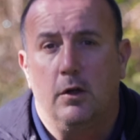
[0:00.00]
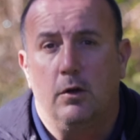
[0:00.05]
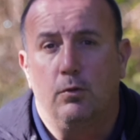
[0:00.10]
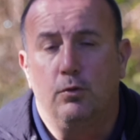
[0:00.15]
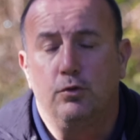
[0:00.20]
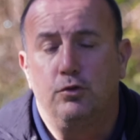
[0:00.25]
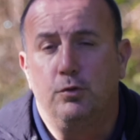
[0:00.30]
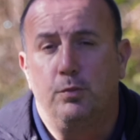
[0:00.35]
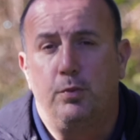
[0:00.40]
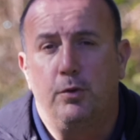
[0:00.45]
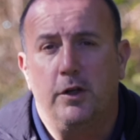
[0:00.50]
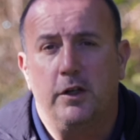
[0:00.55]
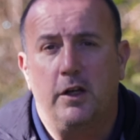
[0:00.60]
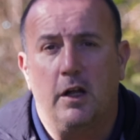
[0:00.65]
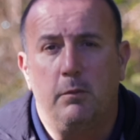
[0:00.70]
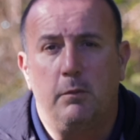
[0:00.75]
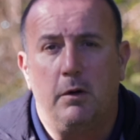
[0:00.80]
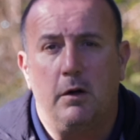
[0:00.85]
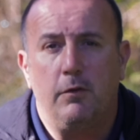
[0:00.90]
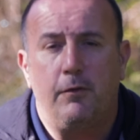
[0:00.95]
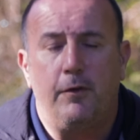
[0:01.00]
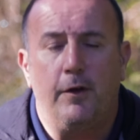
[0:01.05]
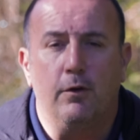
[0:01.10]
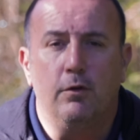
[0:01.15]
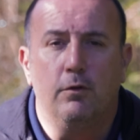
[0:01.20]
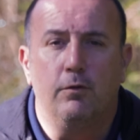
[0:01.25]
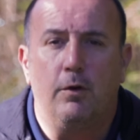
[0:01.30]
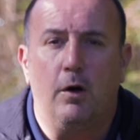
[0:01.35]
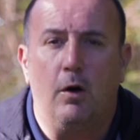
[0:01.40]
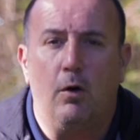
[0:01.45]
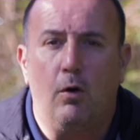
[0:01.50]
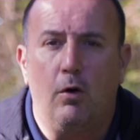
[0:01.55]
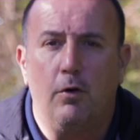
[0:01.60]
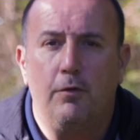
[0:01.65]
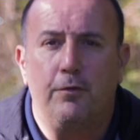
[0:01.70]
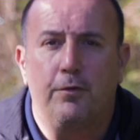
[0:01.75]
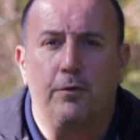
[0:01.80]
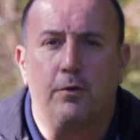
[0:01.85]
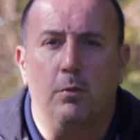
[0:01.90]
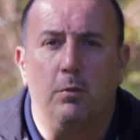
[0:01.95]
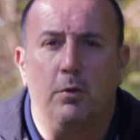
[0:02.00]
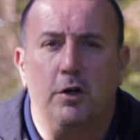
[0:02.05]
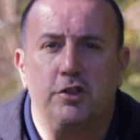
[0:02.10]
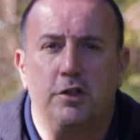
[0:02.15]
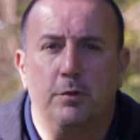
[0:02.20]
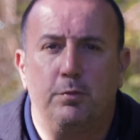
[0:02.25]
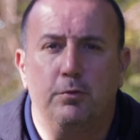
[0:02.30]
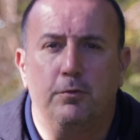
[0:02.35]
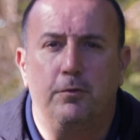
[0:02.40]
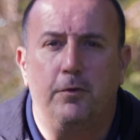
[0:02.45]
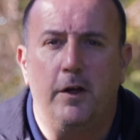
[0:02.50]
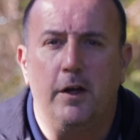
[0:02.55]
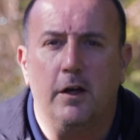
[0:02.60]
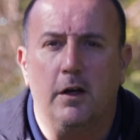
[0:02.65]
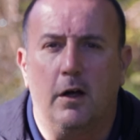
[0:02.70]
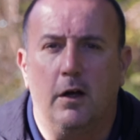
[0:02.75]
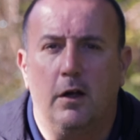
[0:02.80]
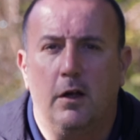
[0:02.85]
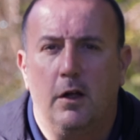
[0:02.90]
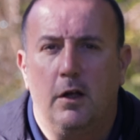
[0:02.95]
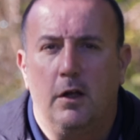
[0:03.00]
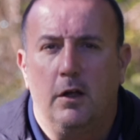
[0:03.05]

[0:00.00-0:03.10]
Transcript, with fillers: ou tu peux également faire une voix off, comme moi j'ai pu faire,